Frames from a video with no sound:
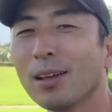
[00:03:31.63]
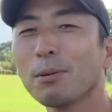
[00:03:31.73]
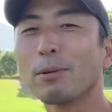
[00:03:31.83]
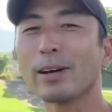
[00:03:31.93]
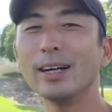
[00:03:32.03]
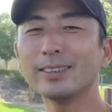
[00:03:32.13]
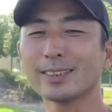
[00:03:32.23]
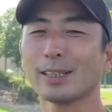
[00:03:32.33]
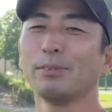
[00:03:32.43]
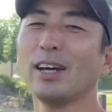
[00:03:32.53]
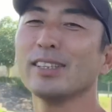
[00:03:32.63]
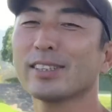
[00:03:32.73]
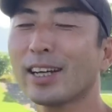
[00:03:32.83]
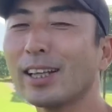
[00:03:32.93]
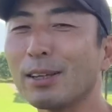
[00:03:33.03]
股関節でもない
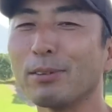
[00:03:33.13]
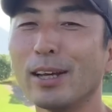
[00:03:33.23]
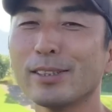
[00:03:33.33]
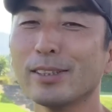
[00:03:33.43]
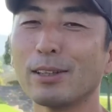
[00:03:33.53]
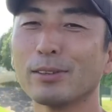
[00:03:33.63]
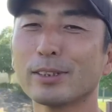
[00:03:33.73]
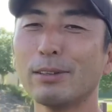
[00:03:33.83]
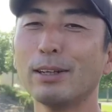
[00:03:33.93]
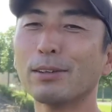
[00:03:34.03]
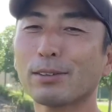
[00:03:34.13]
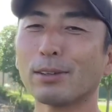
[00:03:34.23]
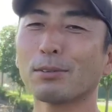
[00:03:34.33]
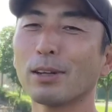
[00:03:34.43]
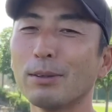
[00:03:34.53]
し、肩でもないし、前腕ロックと
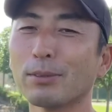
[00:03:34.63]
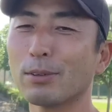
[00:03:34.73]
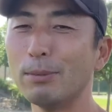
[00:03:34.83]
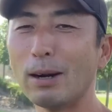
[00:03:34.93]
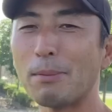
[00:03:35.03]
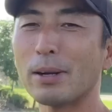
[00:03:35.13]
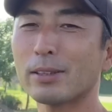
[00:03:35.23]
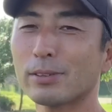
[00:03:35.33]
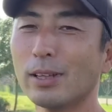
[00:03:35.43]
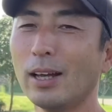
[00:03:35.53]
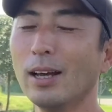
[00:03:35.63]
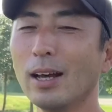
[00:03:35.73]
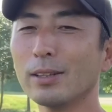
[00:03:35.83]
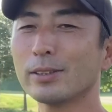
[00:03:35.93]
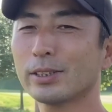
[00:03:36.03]
かのこれもあんまりそんな
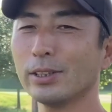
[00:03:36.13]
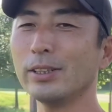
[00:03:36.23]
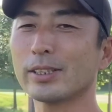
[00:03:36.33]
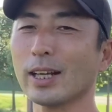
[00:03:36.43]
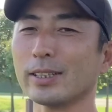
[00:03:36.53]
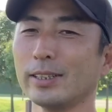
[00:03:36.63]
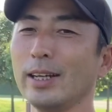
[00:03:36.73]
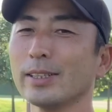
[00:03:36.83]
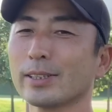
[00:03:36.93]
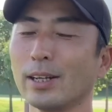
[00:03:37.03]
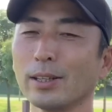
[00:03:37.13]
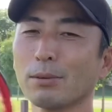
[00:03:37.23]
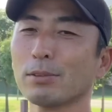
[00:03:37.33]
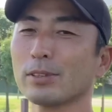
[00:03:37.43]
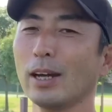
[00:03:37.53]
強い力じゃないですからね。
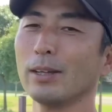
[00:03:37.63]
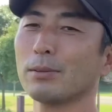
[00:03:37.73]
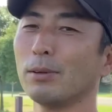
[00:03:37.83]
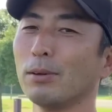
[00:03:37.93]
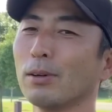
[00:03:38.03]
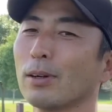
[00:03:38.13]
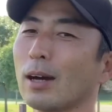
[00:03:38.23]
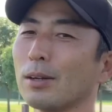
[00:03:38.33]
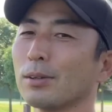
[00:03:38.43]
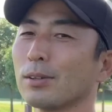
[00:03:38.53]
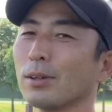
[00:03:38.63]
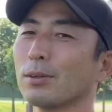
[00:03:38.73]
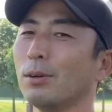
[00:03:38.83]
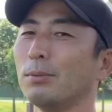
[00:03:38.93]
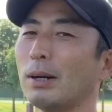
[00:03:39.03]
こっち側にこう、軽く
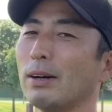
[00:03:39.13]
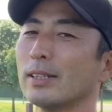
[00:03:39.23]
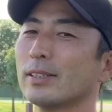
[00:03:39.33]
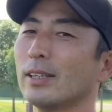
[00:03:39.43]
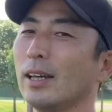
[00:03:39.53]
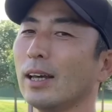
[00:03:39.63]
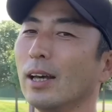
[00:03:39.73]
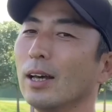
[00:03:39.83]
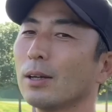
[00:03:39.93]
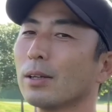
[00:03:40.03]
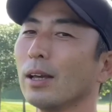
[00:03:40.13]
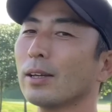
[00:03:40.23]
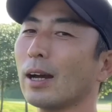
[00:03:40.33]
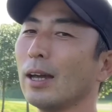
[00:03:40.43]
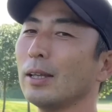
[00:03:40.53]
こう回して、
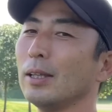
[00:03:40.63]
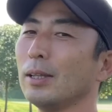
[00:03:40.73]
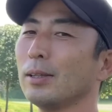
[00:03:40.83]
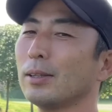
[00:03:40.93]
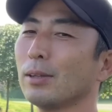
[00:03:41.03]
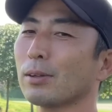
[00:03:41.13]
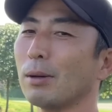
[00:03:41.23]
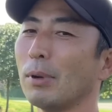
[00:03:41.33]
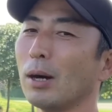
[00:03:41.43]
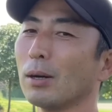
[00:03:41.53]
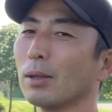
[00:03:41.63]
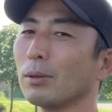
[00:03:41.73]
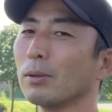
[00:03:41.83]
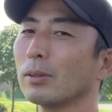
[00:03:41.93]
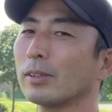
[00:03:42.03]
限界っていうか、
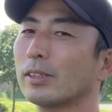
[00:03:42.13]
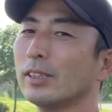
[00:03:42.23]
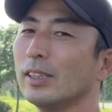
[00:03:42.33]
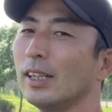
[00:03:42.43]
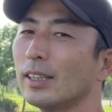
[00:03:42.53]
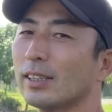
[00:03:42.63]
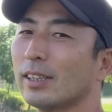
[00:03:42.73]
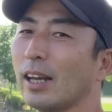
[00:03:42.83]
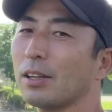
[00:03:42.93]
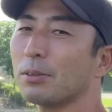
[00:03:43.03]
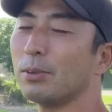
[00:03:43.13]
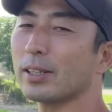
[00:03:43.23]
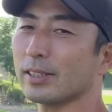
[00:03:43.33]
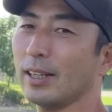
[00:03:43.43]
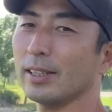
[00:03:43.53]
ぐーってやり込むわ
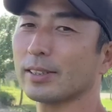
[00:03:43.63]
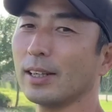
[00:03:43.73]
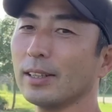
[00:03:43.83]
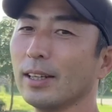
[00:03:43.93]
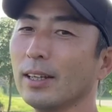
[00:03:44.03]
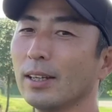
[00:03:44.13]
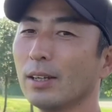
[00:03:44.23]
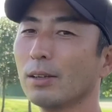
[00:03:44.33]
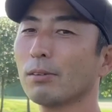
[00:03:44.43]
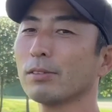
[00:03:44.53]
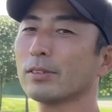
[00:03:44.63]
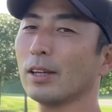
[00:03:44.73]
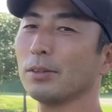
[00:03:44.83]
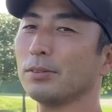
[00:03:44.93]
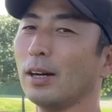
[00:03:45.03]
けじゃないですからね。こっち
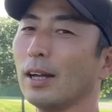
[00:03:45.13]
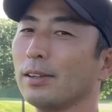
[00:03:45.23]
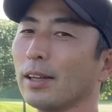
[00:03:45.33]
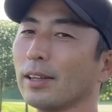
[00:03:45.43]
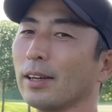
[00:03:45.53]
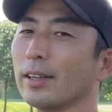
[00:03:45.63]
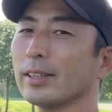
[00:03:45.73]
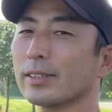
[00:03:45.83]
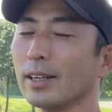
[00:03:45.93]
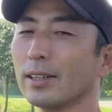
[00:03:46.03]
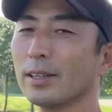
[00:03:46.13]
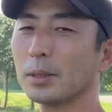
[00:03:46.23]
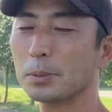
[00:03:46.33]
側にふわーってやっただけですからね。